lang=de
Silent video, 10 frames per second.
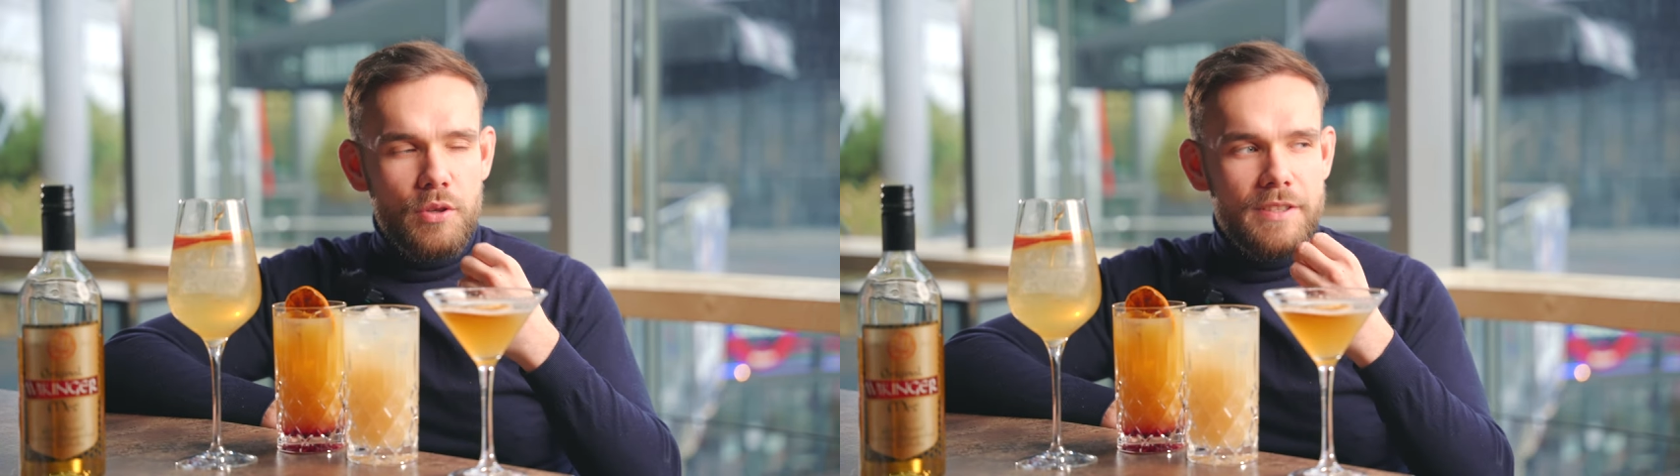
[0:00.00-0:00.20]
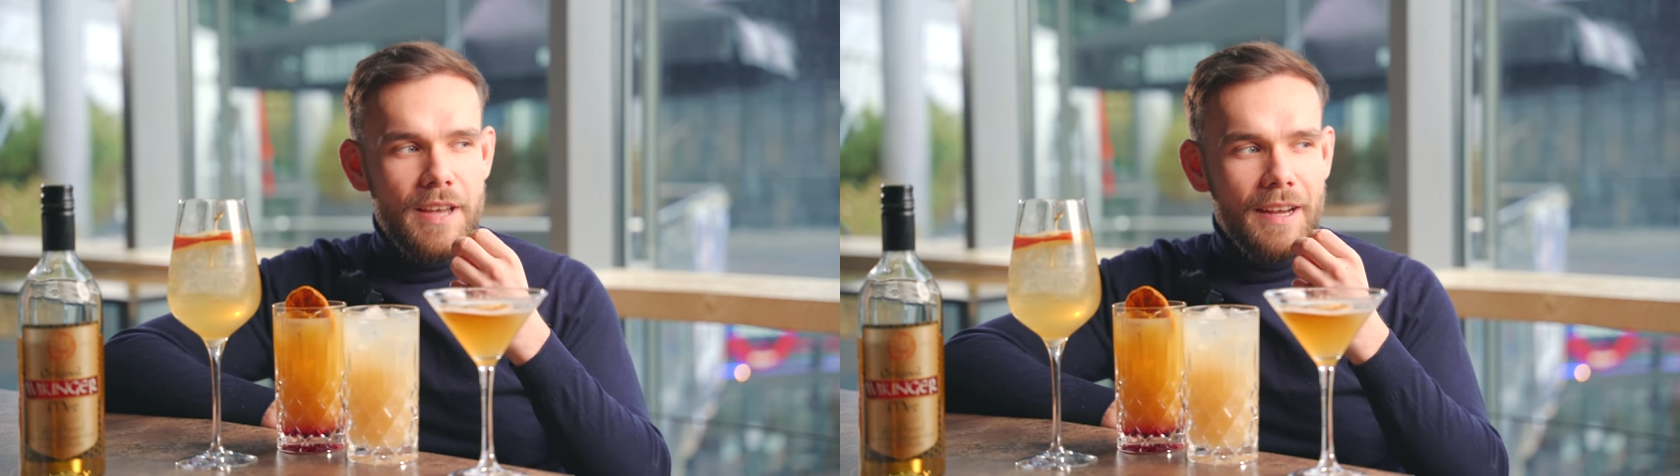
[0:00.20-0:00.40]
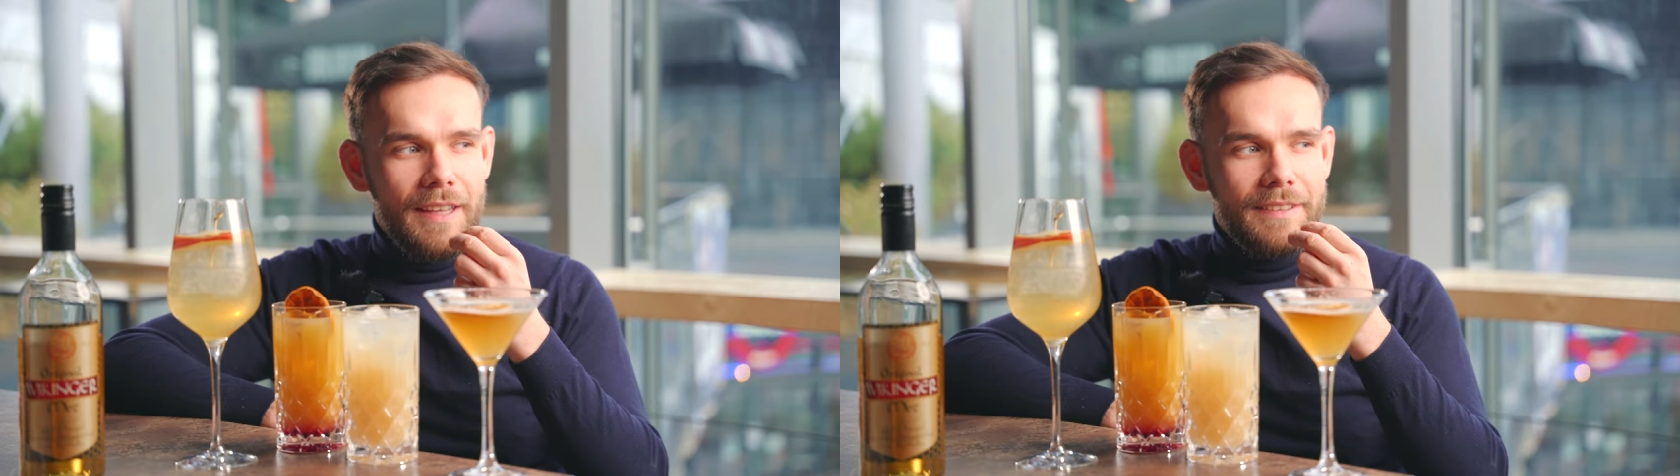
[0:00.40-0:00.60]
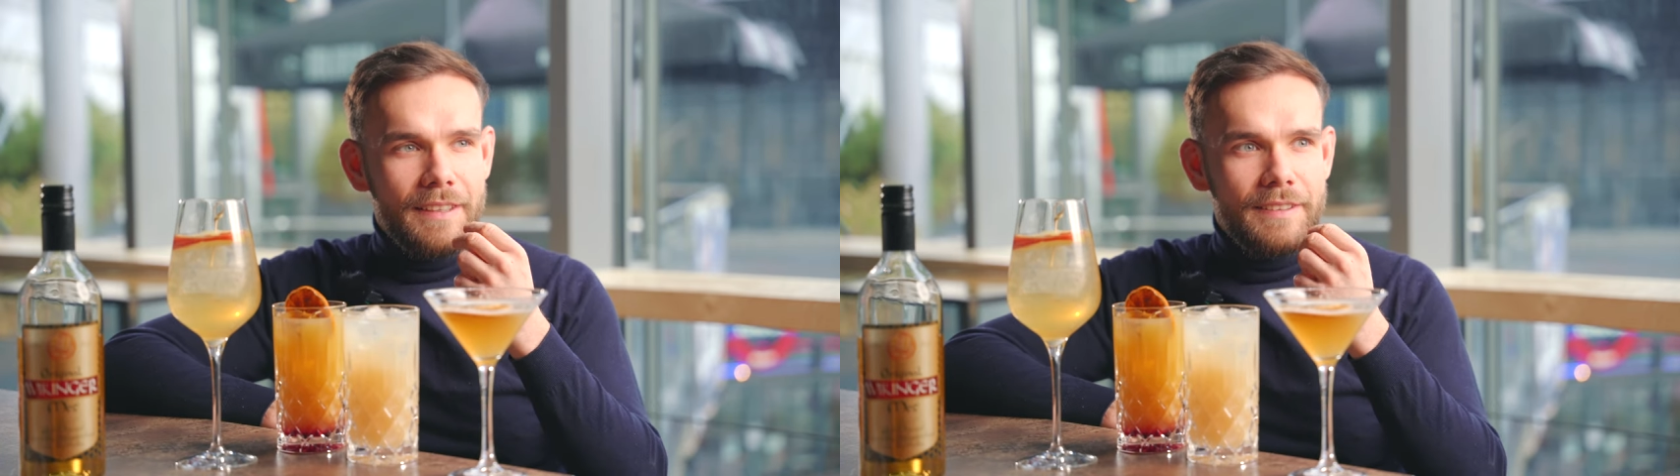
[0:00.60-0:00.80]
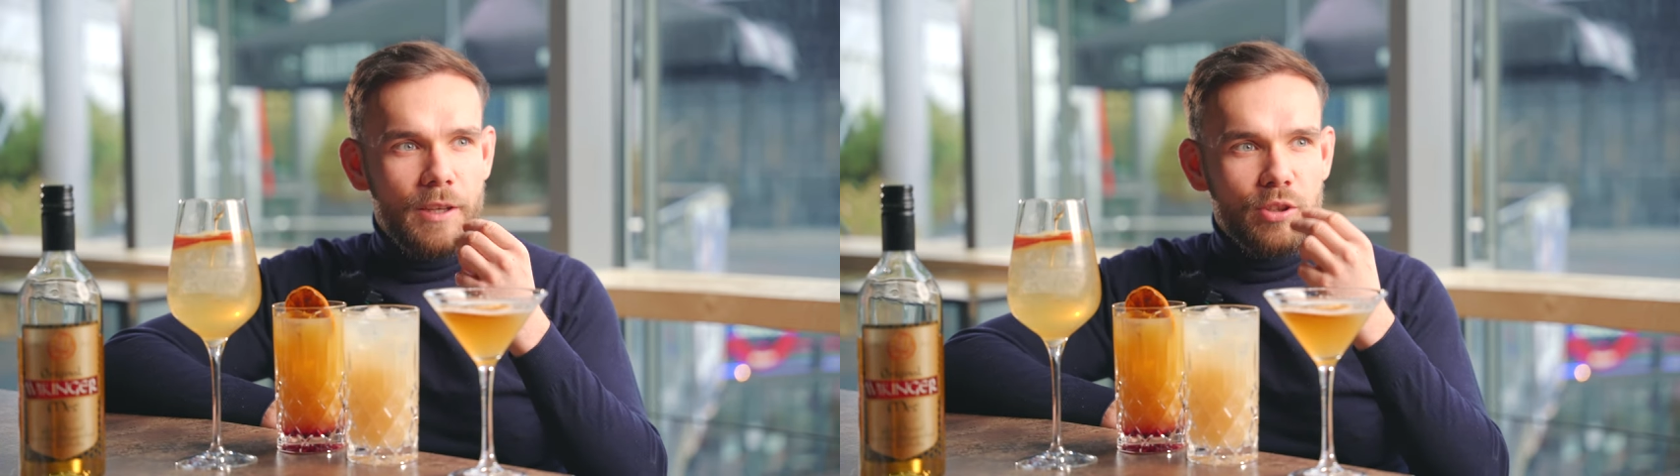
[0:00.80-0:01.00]
soll ich sagen, ein
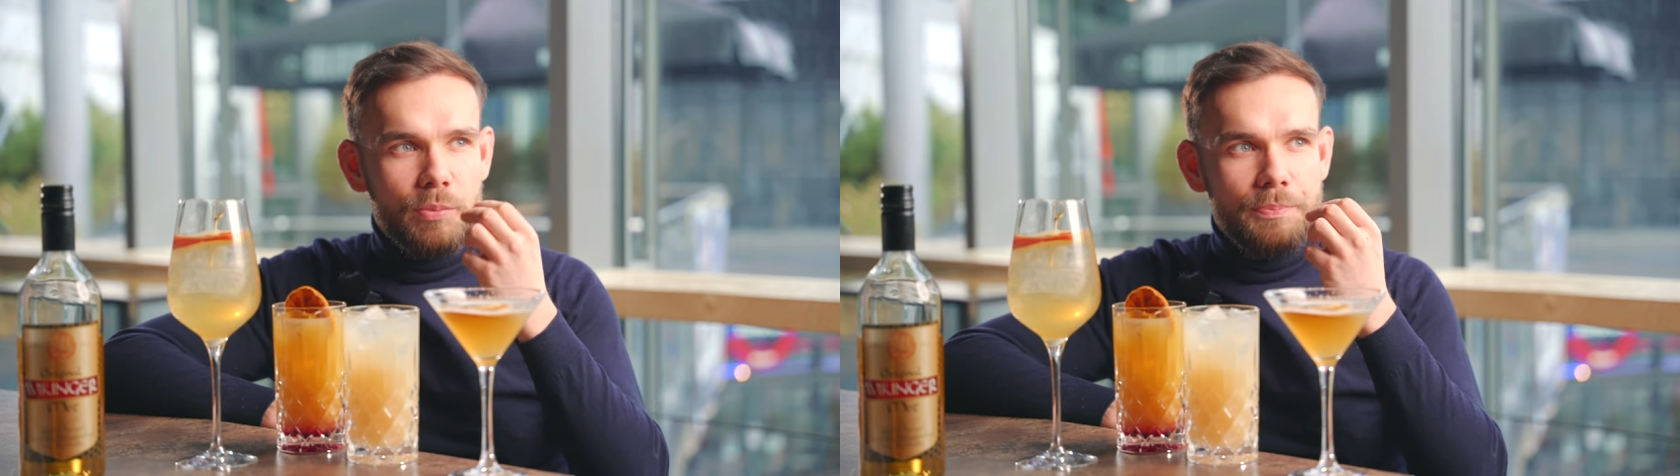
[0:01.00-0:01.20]
sehr, sehr